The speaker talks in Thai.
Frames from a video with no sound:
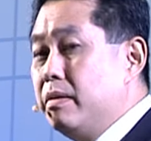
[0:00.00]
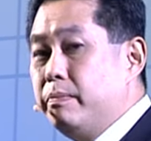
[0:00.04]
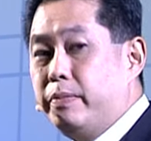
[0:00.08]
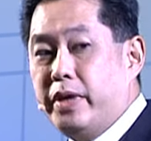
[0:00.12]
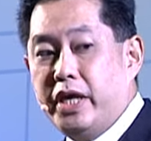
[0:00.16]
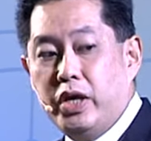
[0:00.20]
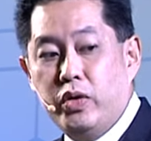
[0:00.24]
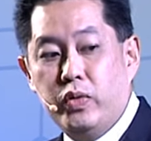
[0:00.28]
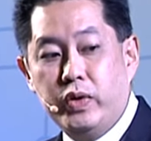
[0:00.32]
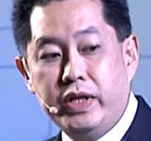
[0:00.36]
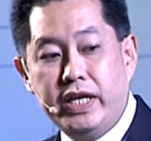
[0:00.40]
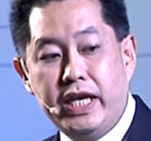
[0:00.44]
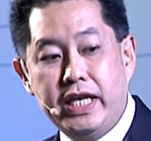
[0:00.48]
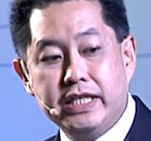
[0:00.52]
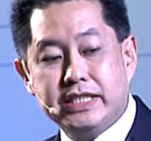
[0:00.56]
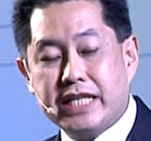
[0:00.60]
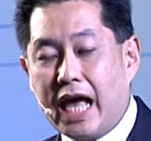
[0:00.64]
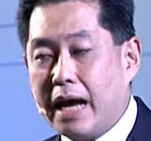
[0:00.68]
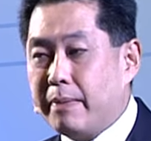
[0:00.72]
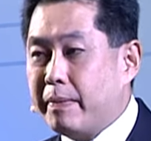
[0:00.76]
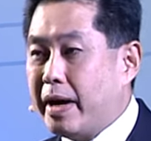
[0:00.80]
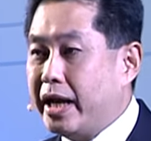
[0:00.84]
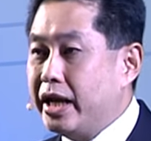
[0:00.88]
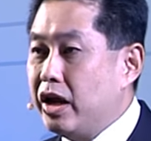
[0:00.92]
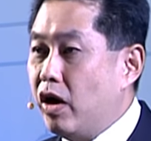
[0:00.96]
ผิวนี้
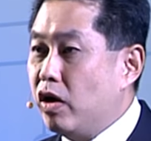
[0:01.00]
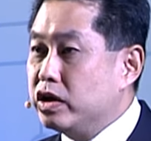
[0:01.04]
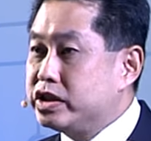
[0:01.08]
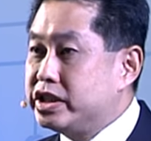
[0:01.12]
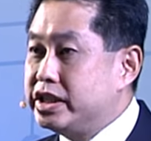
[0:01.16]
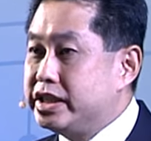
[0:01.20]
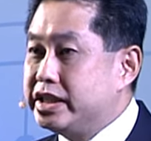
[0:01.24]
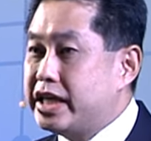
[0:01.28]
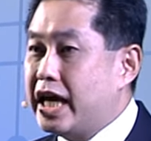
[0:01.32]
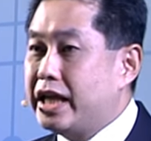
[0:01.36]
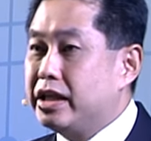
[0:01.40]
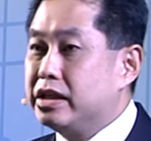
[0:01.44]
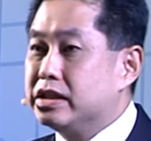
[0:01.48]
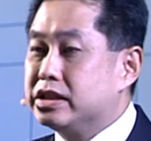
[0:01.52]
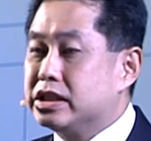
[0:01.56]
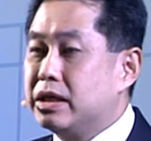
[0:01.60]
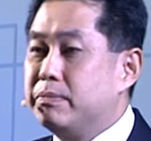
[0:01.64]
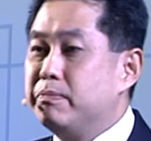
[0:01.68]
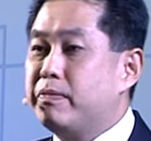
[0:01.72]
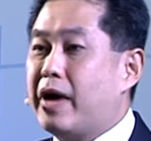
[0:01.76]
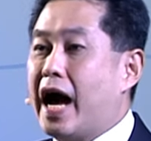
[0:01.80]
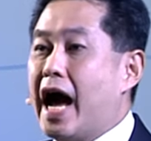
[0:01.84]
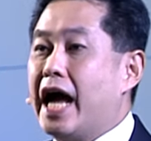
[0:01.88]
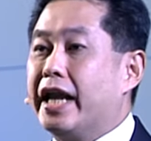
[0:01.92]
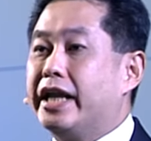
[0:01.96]
สามารถให้ออกซิเจนซึม
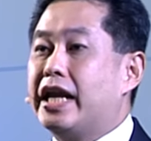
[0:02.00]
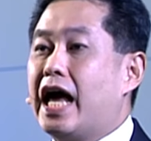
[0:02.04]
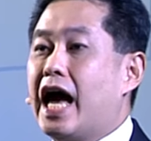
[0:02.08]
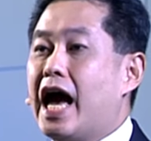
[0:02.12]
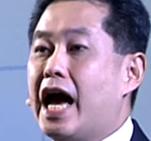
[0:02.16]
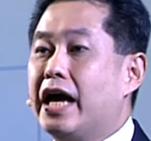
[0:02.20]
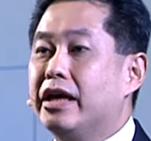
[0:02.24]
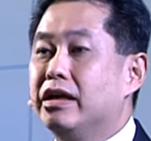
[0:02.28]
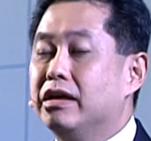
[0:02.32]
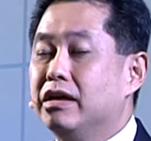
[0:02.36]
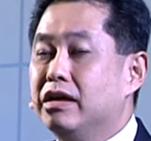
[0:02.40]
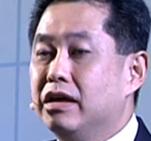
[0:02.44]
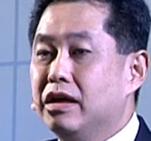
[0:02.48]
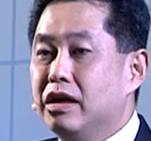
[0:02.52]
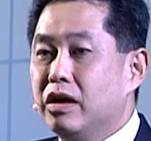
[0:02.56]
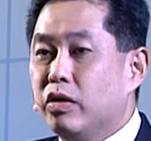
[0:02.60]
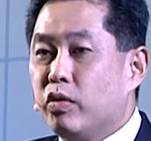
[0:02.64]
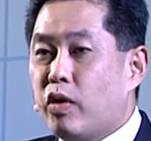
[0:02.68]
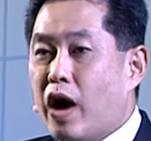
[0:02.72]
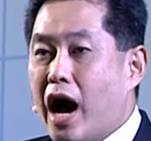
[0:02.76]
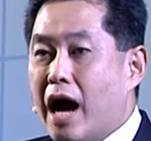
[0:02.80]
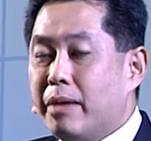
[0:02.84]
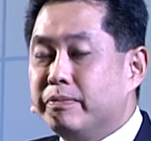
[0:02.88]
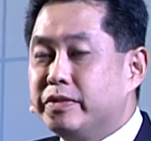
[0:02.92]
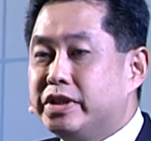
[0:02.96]
ผ่านได้
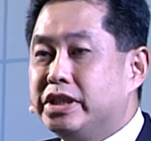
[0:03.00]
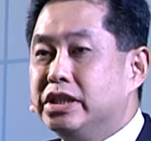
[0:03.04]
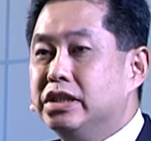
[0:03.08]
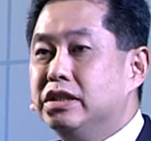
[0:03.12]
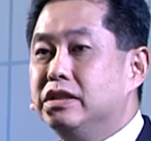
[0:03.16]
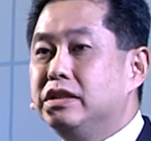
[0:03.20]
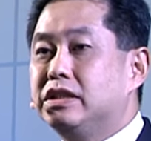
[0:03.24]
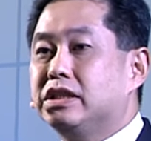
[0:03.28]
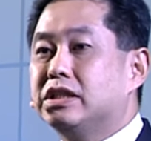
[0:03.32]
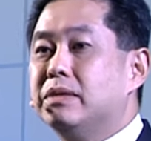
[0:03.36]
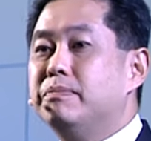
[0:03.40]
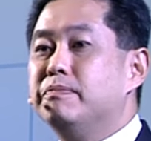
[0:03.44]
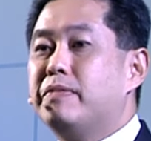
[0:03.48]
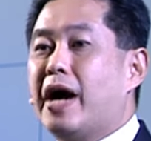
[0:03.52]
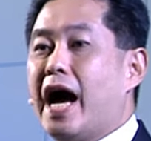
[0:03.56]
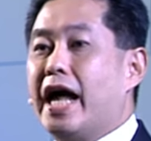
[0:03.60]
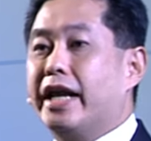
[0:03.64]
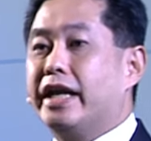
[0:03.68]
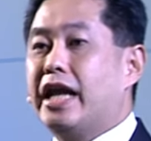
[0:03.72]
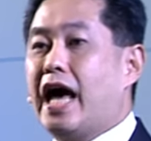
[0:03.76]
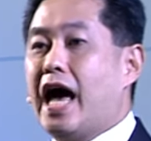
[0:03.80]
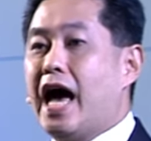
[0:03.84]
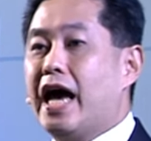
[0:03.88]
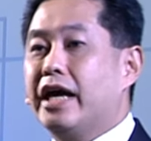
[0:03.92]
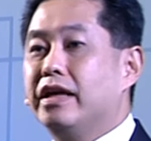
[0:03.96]
ความชื้นซึมผ่าน
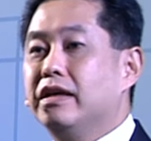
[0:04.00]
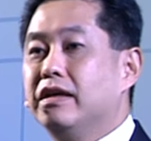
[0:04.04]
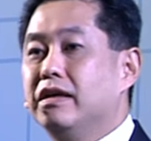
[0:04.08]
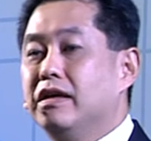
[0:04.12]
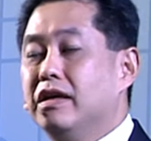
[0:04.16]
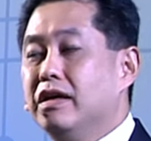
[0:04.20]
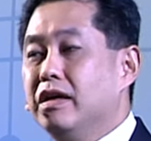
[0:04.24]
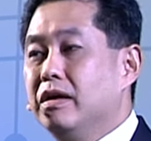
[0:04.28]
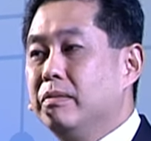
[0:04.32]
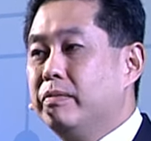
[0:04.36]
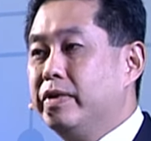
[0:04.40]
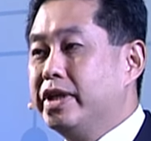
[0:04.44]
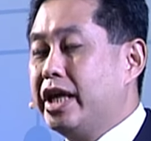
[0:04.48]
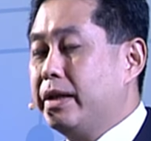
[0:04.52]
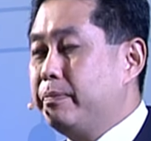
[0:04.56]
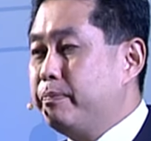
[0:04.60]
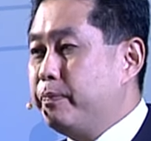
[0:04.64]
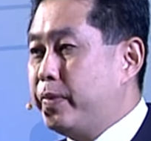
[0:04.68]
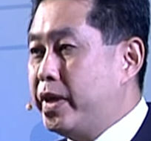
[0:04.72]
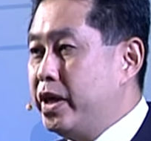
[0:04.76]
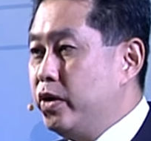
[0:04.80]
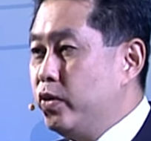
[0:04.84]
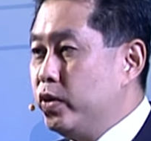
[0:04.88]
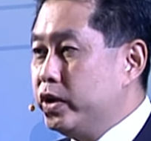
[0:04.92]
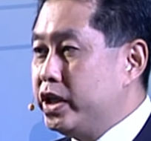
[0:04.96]
ได้เพราะฉะนั้น
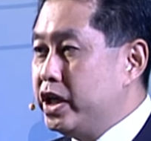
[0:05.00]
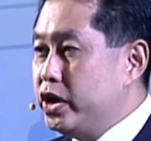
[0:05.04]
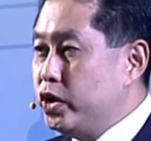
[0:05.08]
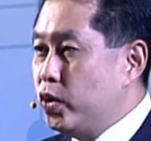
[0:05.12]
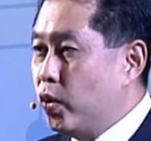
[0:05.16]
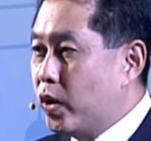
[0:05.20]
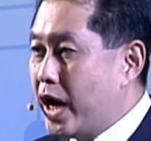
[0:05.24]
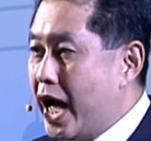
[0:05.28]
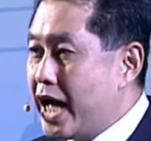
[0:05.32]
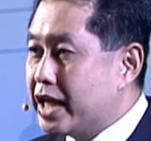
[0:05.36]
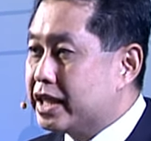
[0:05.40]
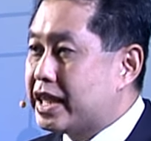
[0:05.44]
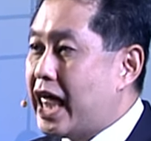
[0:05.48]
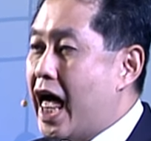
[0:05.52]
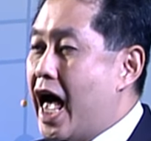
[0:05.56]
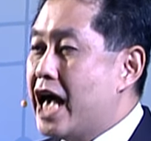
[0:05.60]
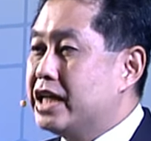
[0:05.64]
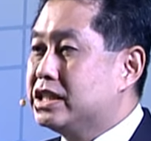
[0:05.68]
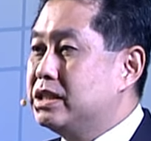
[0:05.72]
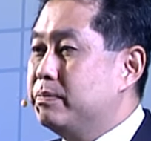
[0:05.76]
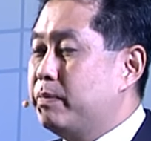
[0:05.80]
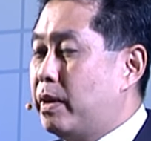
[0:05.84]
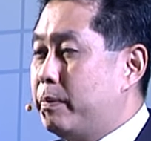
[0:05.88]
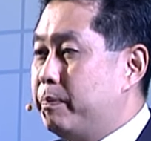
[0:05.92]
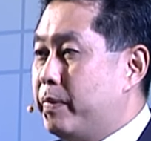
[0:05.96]
ผิวที่อยู่ข้างใต้
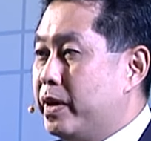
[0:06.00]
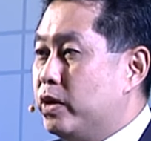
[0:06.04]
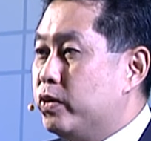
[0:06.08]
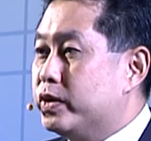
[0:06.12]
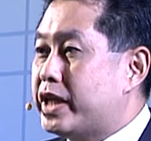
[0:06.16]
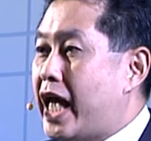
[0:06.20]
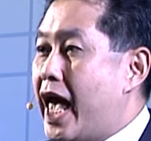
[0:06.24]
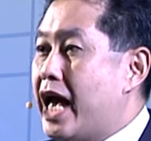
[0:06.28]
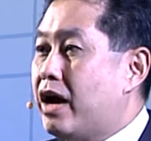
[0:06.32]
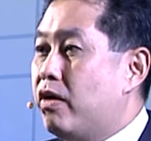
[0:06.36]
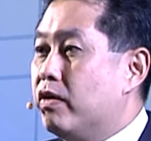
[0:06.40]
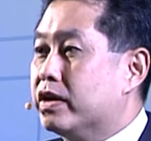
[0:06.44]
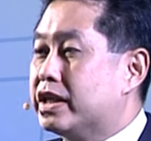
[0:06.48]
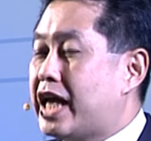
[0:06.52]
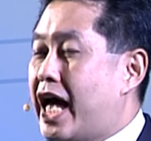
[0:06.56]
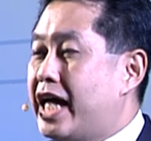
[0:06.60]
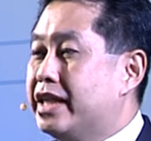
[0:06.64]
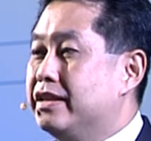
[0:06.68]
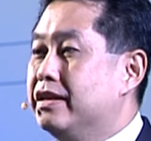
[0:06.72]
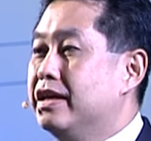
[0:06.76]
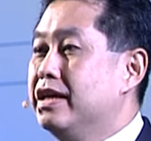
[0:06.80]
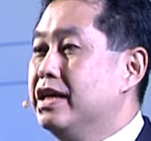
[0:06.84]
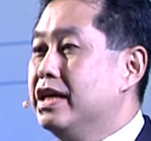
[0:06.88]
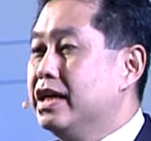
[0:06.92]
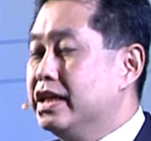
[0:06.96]
ซึ่งเป็นผิวแท้ของท่าน
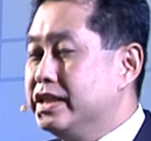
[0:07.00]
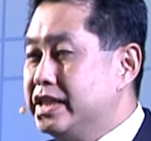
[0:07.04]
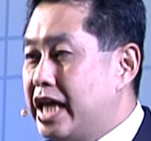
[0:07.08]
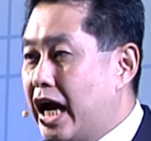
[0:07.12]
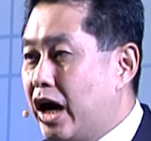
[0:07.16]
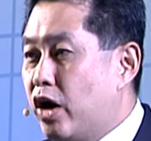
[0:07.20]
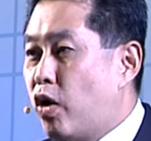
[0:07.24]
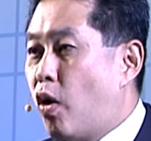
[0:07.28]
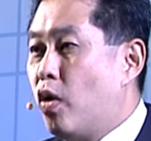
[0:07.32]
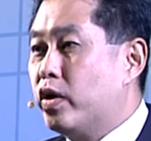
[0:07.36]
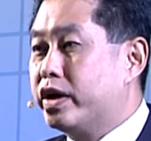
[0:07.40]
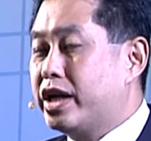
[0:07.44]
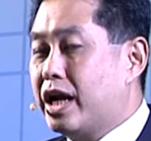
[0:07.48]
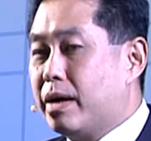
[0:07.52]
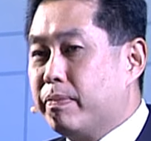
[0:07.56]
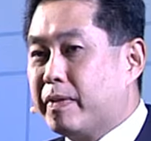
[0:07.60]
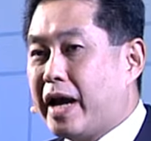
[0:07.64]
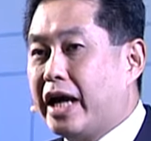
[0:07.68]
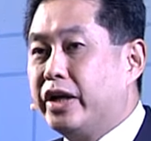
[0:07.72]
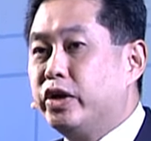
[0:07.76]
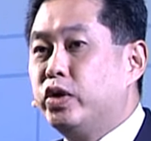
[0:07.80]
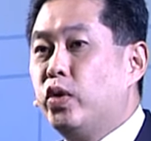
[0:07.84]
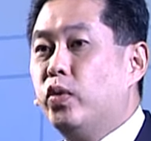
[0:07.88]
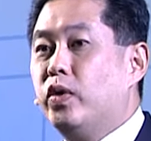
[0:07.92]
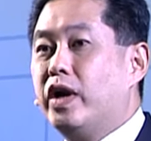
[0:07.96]
ยังคงได้รับ
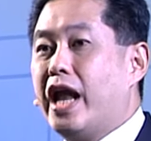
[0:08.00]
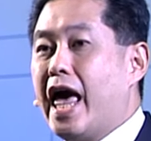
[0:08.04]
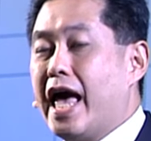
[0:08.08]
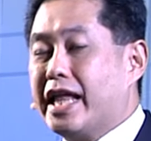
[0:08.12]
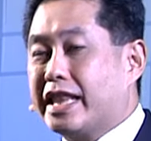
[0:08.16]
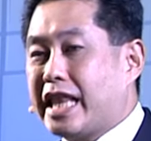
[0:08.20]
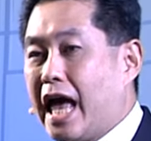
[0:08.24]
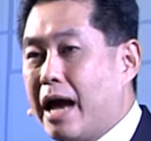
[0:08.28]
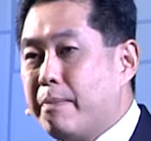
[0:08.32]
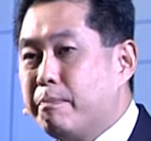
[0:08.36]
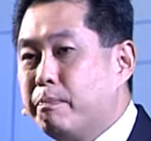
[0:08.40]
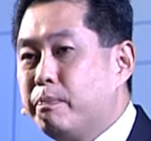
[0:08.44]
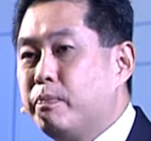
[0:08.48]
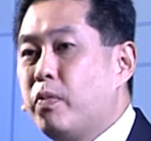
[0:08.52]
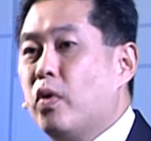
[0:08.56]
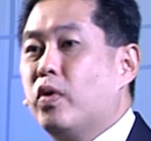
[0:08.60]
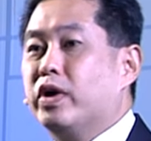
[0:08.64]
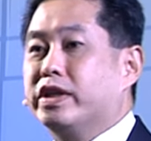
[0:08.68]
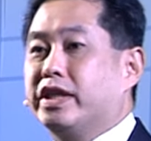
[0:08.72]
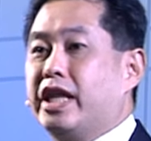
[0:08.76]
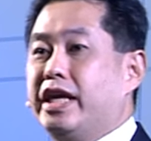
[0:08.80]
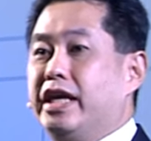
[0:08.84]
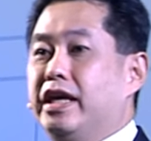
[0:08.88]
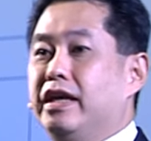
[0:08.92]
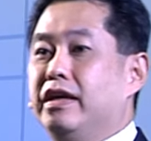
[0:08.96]
การดูแลตามปก
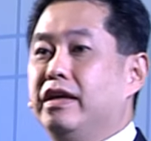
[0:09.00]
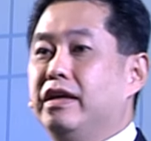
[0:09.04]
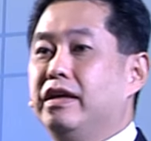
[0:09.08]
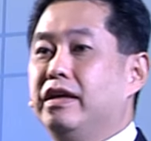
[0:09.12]
ติ